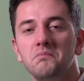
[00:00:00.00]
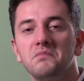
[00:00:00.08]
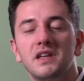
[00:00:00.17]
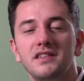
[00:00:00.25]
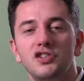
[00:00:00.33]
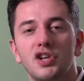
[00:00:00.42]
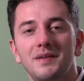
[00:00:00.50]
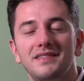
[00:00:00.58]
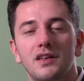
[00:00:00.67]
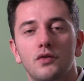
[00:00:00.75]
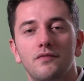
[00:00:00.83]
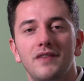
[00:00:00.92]
che
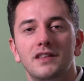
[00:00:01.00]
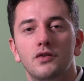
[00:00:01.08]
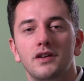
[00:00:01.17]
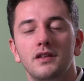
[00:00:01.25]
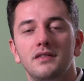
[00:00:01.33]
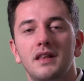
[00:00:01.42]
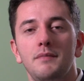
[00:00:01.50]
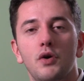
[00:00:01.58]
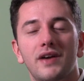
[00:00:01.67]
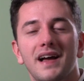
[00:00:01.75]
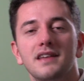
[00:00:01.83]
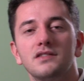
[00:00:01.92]
sinceramente non vedo. Nel
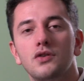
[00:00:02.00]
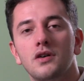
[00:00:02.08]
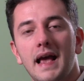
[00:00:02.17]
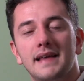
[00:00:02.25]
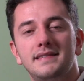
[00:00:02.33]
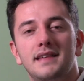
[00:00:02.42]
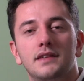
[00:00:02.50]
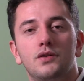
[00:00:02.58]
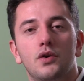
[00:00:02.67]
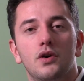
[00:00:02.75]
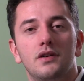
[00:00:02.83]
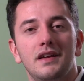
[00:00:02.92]
mio caso è
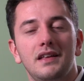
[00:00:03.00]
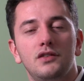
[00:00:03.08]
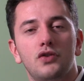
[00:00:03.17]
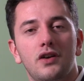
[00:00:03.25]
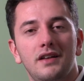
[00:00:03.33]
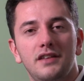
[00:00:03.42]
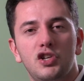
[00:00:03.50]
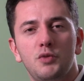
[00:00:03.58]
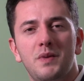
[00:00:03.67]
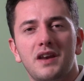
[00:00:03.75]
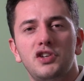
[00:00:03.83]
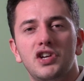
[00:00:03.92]
stato intorno al
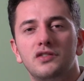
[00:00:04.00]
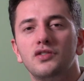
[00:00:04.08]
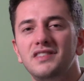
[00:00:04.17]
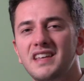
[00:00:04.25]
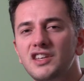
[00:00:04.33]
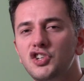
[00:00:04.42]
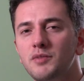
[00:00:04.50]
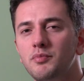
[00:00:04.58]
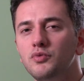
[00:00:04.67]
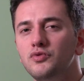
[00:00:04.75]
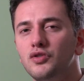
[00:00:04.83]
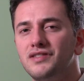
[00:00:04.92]
10%,
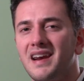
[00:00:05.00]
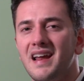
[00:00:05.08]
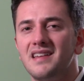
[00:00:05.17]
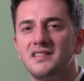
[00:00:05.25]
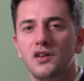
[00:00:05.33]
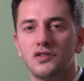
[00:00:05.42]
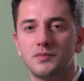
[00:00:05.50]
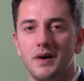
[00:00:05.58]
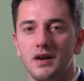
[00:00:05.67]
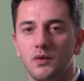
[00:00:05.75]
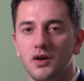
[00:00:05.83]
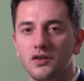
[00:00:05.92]
10.3 se non
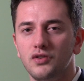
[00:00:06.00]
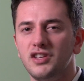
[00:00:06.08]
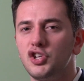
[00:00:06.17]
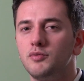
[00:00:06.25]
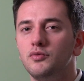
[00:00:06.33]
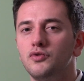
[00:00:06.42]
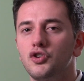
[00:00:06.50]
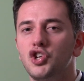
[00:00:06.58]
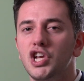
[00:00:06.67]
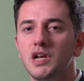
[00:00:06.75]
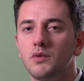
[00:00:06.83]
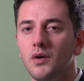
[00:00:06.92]
sbaglio, o
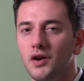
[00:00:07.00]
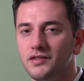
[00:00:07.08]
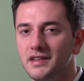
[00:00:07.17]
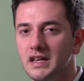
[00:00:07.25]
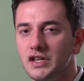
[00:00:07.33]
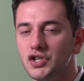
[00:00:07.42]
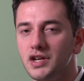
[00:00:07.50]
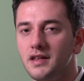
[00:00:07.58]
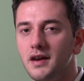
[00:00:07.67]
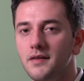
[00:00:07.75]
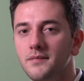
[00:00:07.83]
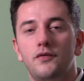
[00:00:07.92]
10.5, qualcosa del
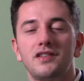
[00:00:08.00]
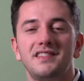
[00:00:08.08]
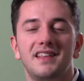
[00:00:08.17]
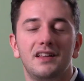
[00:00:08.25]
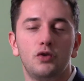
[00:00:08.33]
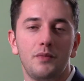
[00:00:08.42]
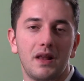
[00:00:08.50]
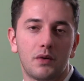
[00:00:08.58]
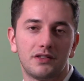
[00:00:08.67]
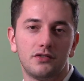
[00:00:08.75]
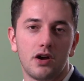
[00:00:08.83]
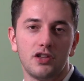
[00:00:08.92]
genere. Forse dal
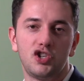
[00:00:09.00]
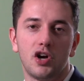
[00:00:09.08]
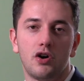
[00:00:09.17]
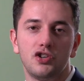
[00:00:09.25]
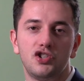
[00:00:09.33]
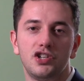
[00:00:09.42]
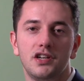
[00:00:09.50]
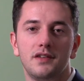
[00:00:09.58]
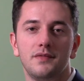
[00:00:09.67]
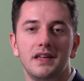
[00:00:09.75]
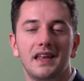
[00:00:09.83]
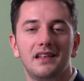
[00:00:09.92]
2014 a
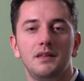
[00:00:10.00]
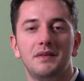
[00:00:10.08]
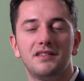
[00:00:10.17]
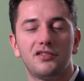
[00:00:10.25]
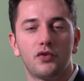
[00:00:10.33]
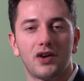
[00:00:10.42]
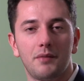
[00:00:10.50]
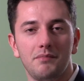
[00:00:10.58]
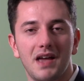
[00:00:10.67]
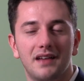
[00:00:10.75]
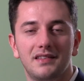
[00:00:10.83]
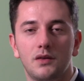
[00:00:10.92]
oggi i rendimenti sono
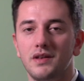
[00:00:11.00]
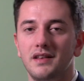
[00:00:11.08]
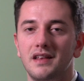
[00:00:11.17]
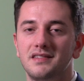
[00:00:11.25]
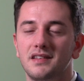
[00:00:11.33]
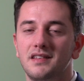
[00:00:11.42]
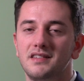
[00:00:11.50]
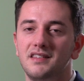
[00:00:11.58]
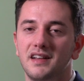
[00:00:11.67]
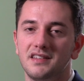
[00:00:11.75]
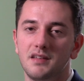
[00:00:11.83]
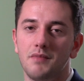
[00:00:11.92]
cambiati, quindi le
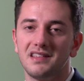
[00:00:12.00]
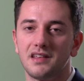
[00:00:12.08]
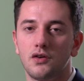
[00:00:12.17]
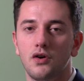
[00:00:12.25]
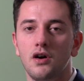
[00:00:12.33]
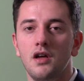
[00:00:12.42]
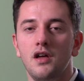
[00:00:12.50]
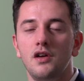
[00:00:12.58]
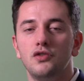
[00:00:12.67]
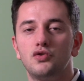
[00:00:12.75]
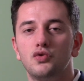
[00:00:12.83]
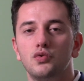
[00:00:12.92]
statistiche si basano
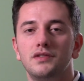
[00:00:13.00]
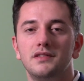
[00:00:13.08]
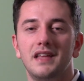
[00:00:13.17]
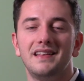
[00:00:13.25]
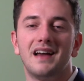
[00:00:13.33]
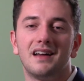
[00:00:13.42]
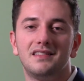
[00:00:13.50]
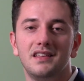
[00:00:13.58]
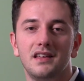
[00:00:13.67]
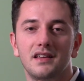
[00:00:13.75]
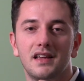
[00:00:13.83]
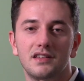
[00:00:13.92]
su dei
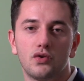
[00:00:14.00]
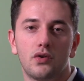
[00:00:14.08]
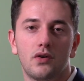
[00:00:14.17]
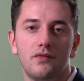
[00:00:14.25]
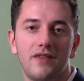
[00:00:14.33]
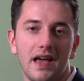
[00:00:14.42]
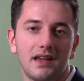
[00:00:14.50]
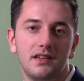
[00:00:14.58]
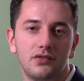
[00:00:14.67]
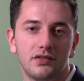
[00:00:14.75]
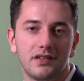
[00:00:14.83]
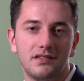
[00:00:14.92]
dati che sono vecchi
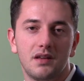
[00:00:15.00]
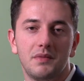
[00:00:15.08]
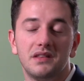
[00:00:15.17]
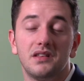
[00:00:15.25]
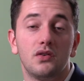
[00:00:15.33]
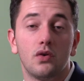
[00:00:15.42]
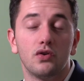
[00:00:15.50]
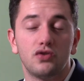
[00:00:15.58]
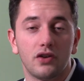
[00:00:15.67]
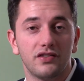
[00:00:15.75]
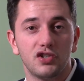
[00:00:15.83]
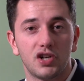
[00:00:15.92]
sostanzialmente. Non lo
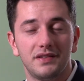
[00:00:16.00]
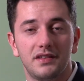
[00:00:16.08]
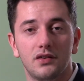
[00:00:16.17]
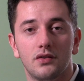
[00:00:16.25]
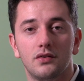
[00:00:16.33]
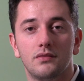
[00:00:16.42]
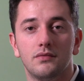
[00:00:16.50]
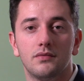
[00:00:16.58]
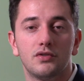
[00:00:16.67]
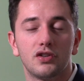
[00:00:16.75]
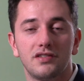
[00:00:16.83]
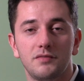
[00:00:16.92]
so, sinceramente mm,
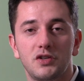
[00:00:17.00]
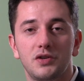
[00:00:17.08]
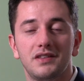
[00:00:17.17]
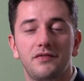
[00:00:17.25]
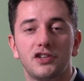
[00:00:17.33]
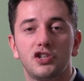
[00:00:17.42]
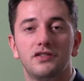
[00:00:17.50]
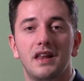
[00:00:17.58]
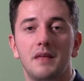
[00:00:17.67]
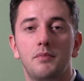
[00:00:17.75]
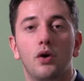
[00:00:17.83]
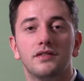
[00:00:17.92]
sto semplicemente facendo
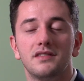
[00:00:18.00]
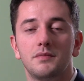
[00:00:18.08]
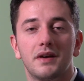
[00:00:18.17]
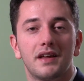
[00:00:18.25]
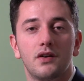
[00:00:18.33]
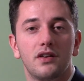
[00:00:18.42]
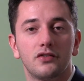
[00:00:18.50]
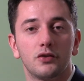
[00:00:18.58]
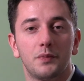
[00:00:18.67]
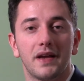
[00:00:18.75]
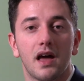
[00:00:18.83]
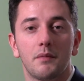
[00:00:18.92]
delle ipotesi perché non riesco a
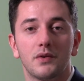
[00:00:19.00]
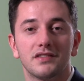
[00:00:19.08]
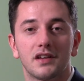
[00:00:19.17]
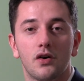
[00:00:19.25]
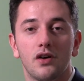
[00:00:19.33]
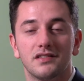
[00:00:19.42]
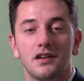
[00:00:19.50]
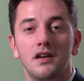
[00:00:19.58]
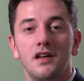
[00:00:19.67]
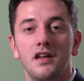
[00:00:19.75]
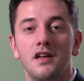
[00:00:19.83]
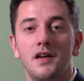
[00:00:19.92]
spiegarmi questa cosa
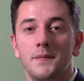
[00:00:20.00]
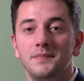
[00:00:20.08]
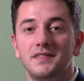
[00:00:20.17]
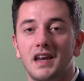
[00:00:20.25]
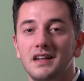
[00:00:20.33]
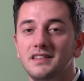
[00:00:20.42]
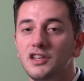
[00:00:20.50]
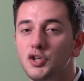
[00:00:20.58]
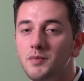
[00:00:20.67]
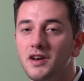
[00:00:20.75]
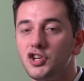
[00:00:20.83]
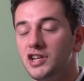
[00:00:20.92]
tra il
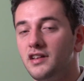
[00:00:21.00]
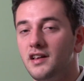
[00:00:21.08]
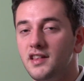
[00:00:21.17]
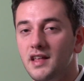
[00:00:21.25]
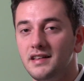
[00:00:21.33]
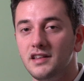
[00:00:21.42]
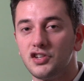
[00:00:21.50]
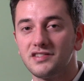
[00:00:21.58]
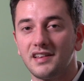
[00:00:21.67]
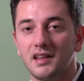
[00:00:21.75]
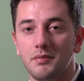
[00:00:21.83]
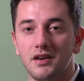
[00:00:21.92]
10% e il
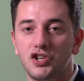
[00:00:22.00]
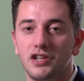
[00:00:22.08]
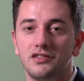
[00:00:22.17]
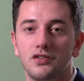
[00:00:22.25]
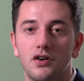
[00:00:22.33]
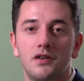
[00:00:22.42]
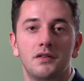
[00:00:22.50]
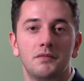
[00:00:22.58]
17%